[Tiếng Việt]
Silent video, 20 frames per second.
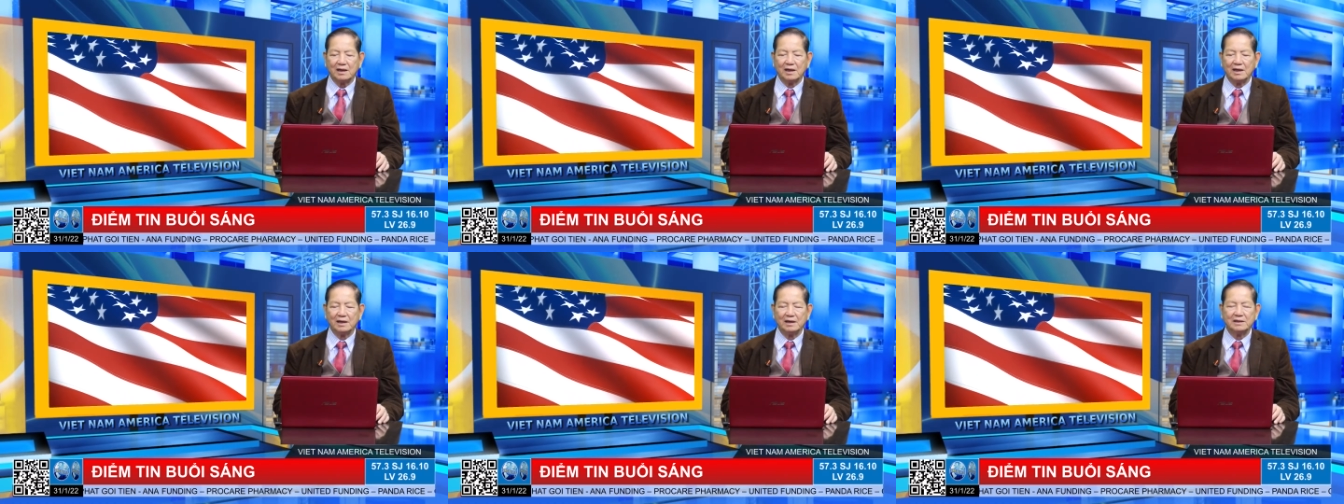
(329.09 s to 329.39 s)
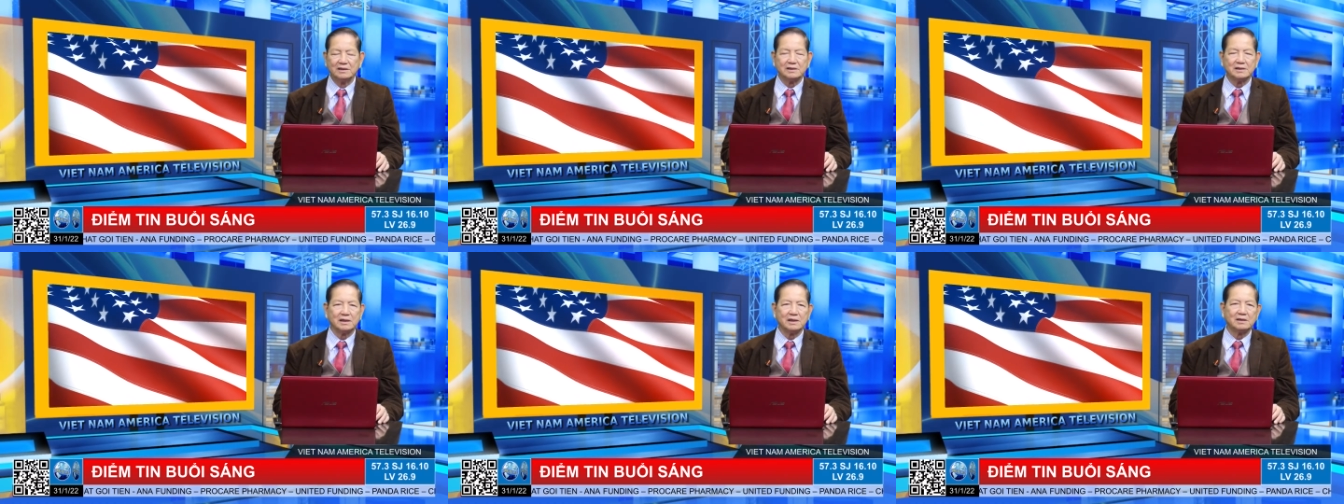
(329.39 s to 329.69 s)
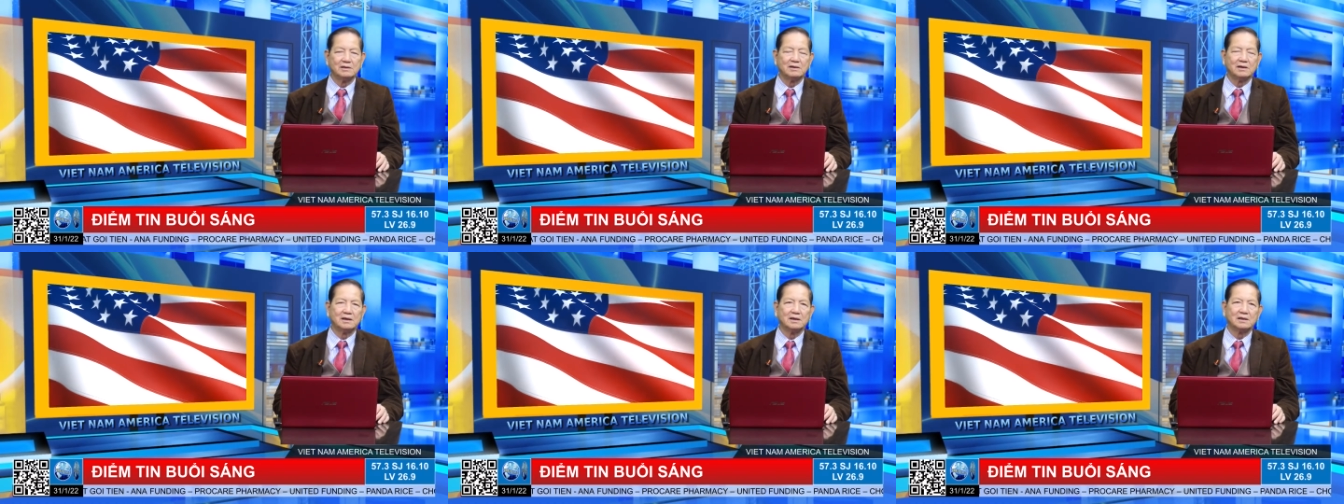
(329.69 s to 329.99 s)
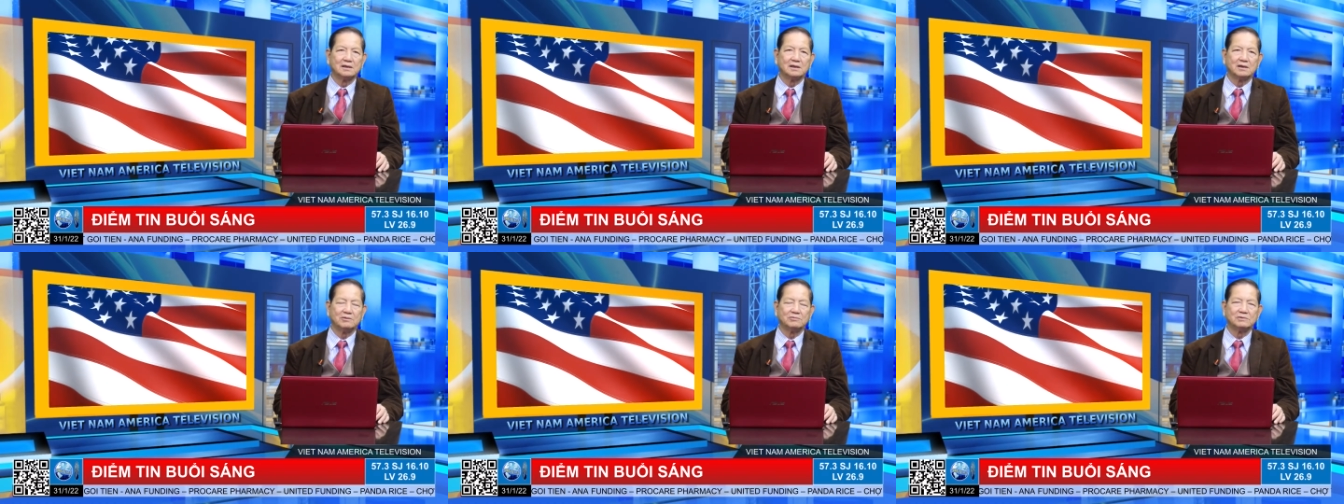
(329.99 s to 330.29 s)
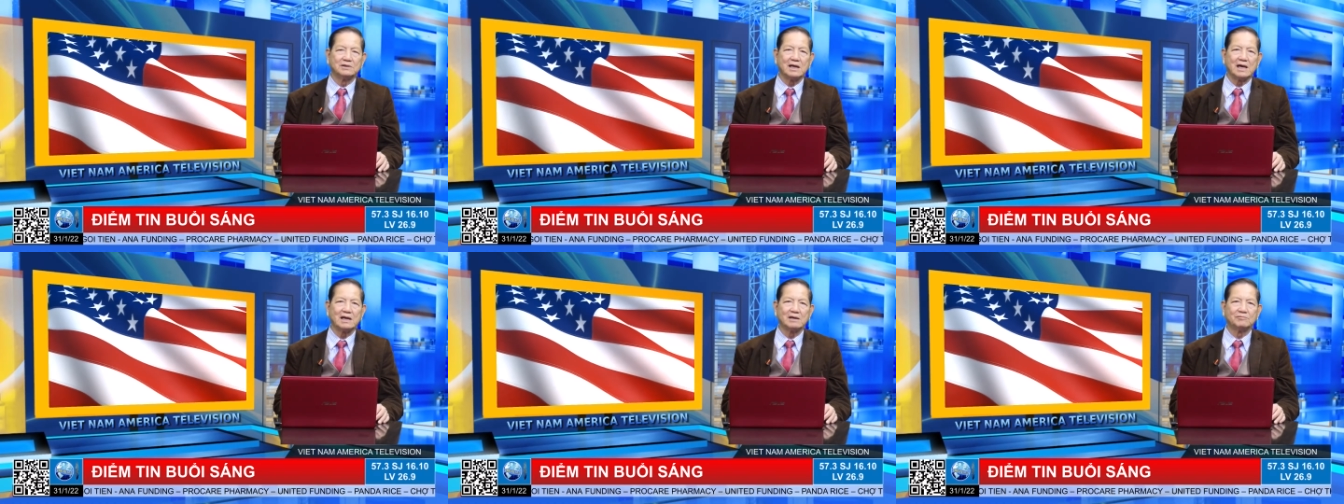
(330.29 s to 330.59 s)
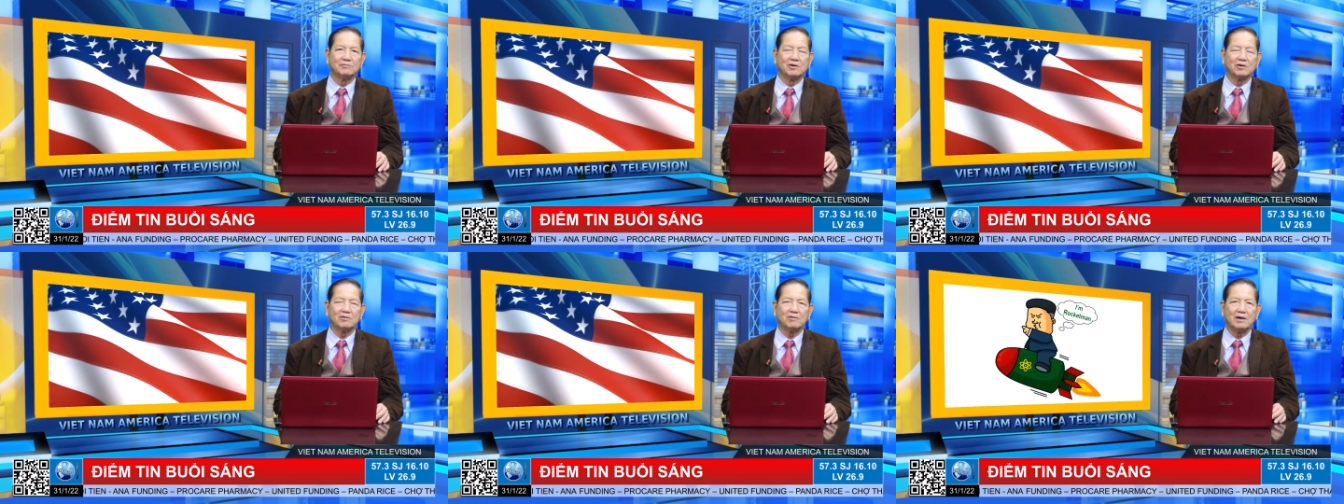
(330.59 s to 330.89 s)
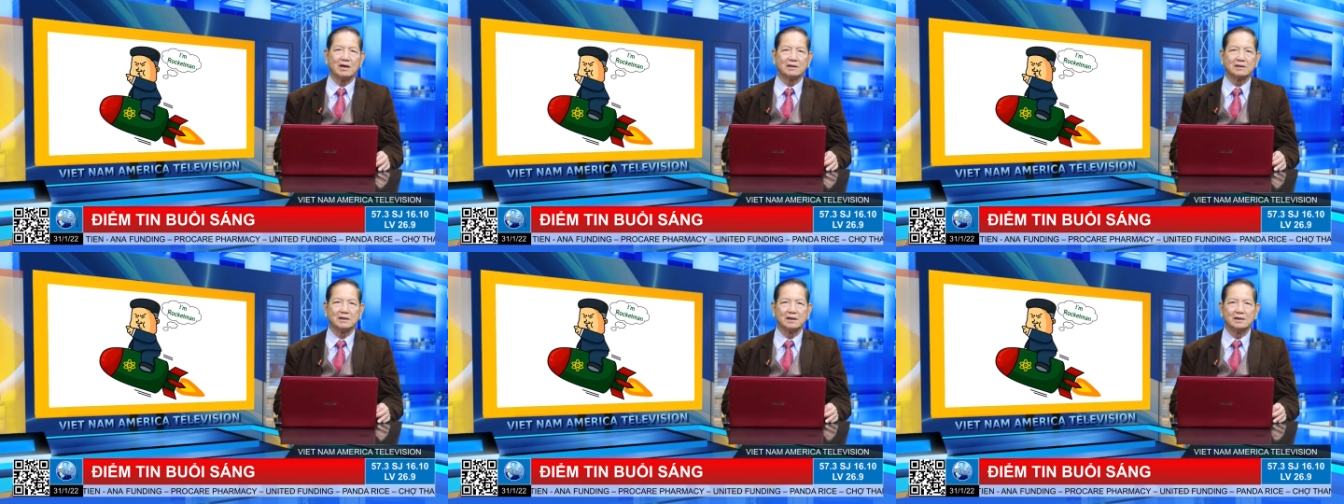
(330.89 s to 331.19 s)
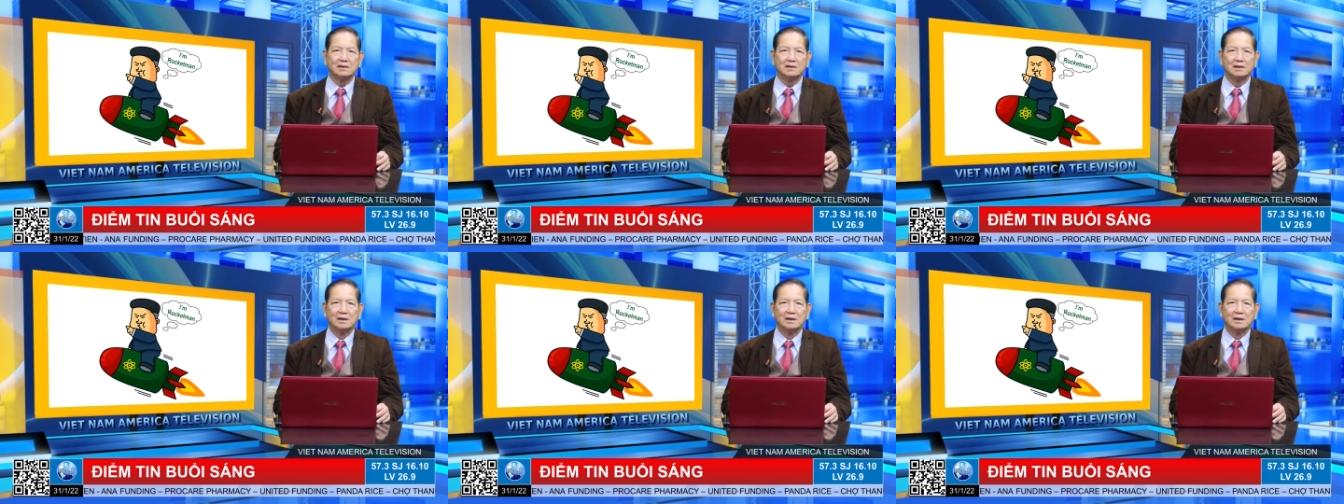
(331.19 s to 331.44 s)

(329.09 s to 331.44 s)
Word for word: lên trên không gian một cái hỏa tiễn